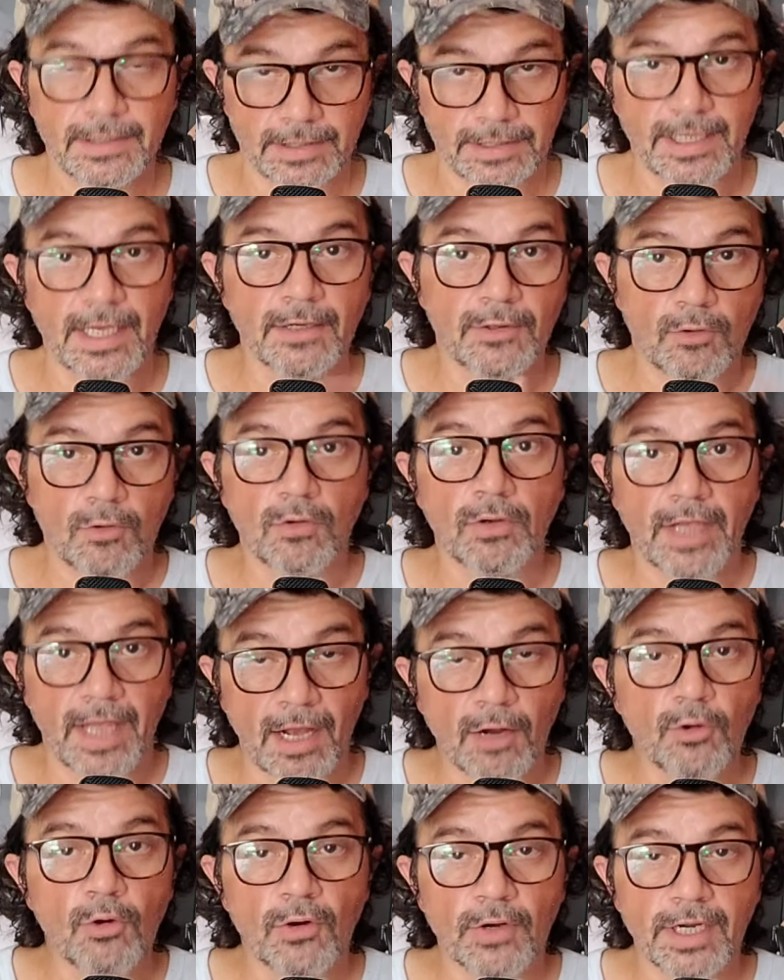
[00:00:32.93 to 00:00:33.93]
Que é, é
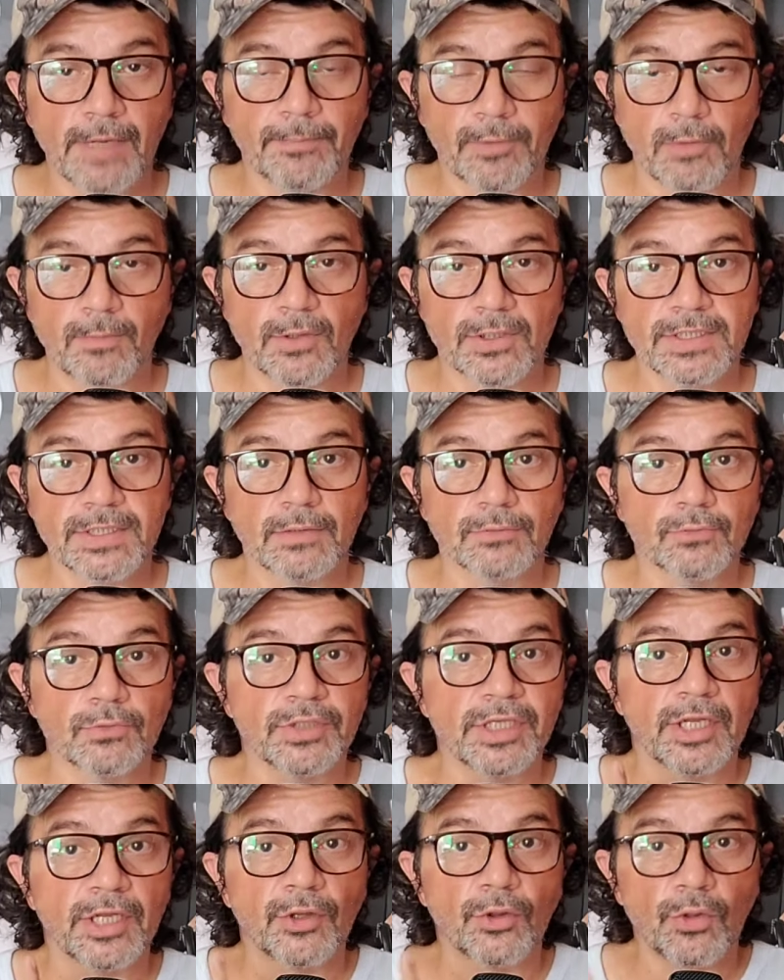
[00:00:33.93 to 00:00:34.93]
agora a promoção do
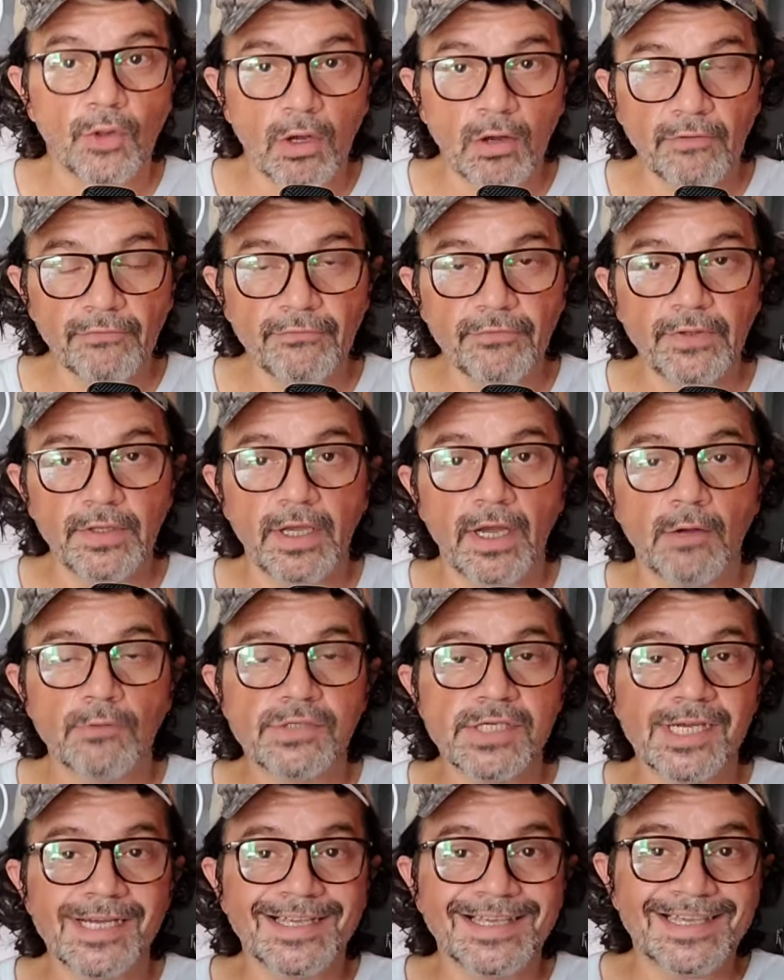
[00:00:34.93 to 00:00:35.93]
dia 9 ao
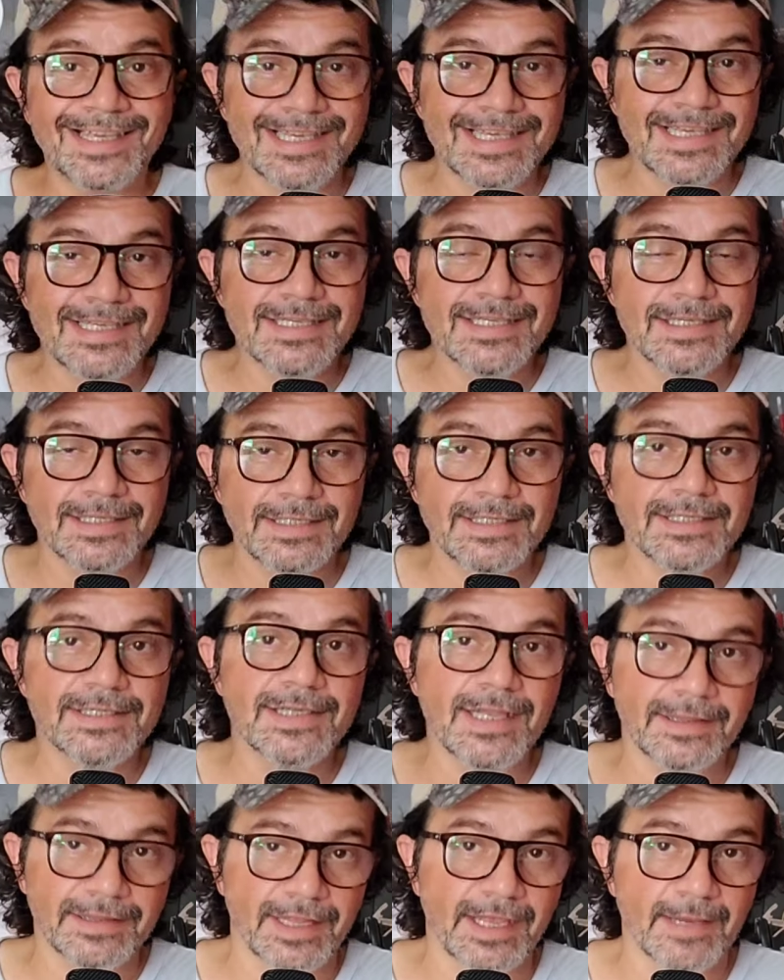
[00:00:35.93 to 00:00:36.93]
dia 15 de
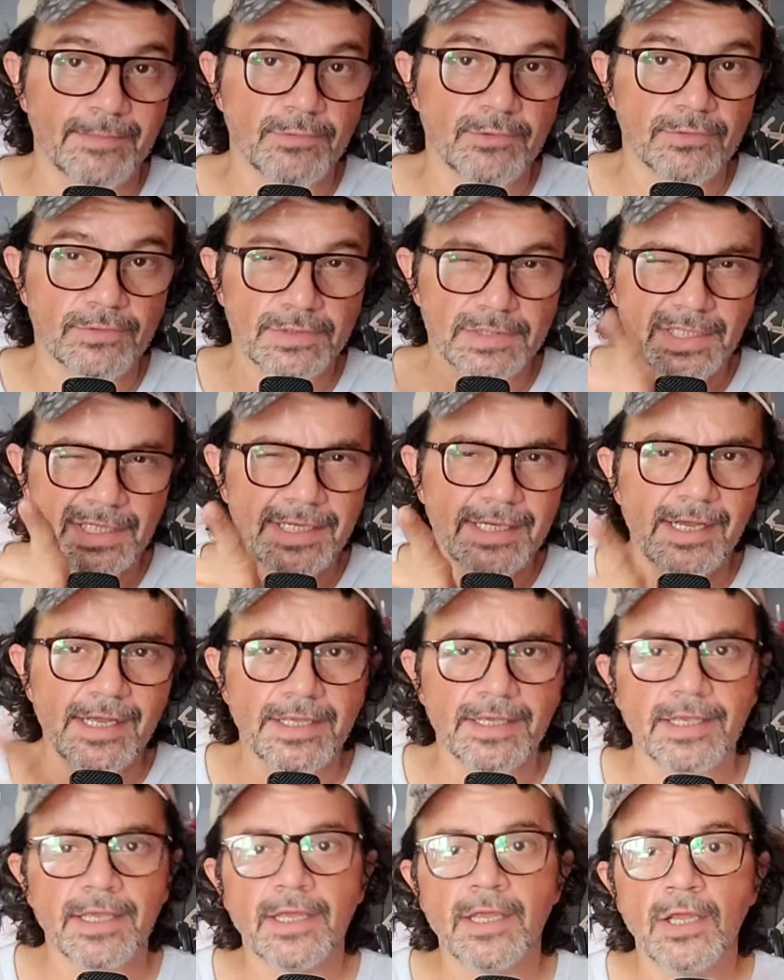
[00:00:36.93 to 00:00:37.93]
setembro. Se liga
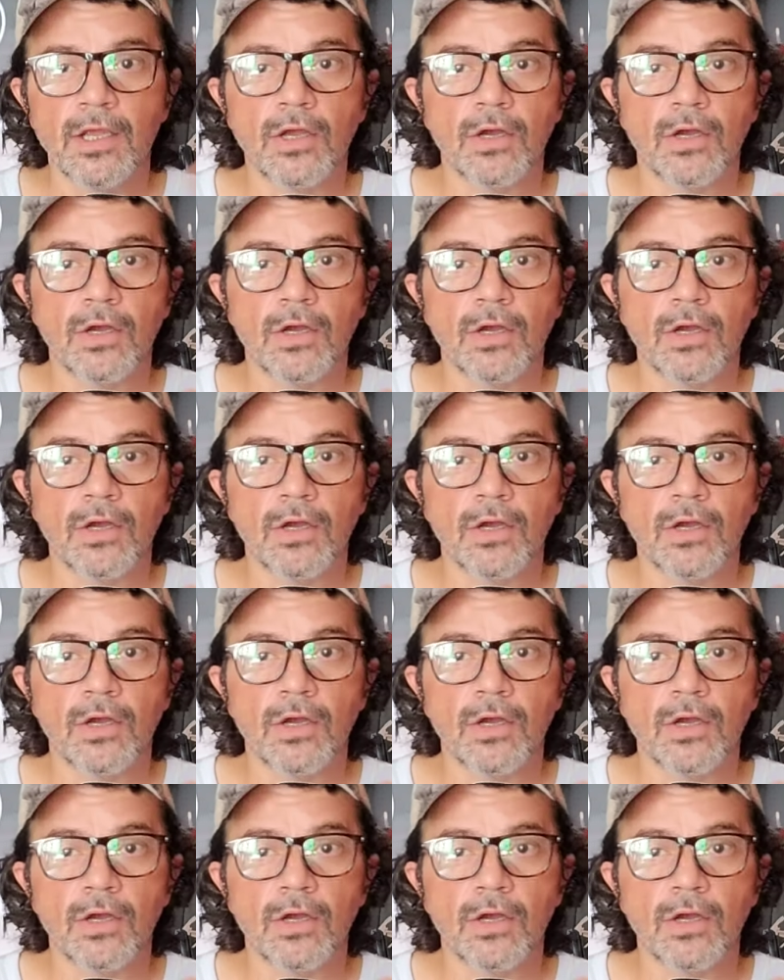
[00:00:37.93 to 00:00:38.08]
aí.